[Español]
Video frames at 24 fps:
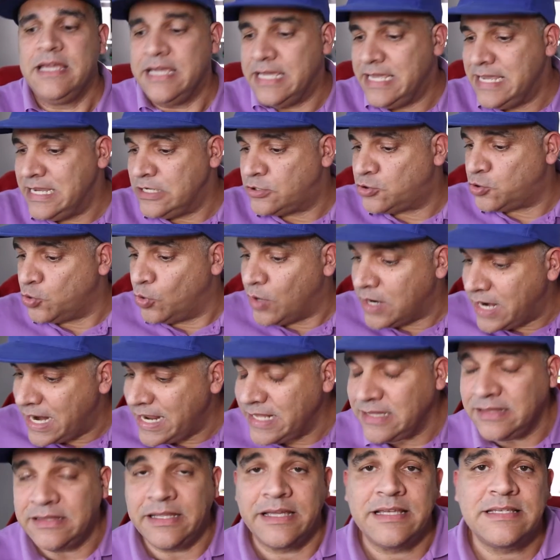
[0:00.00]
y sus
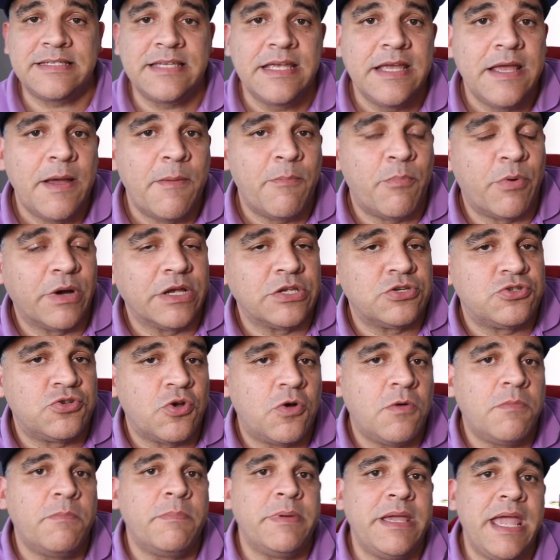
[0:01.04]
lentes pues
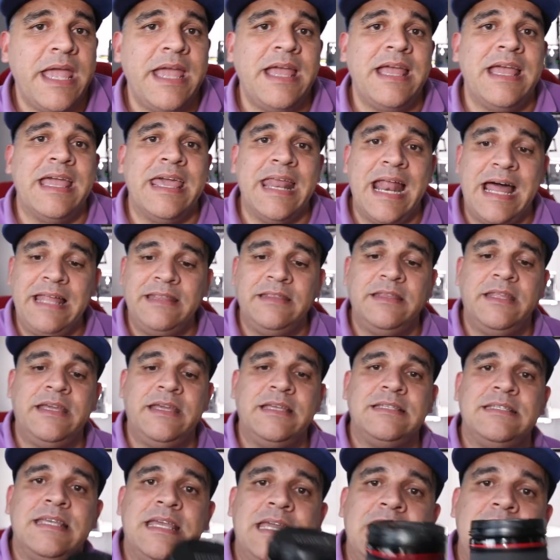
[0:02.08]
son bien
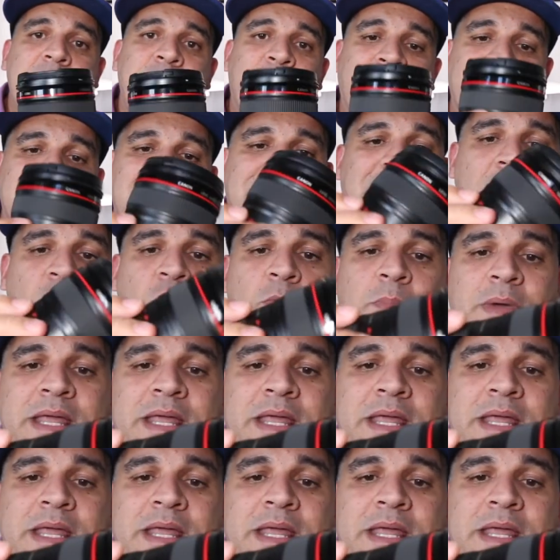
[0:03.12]
grandes y pesados.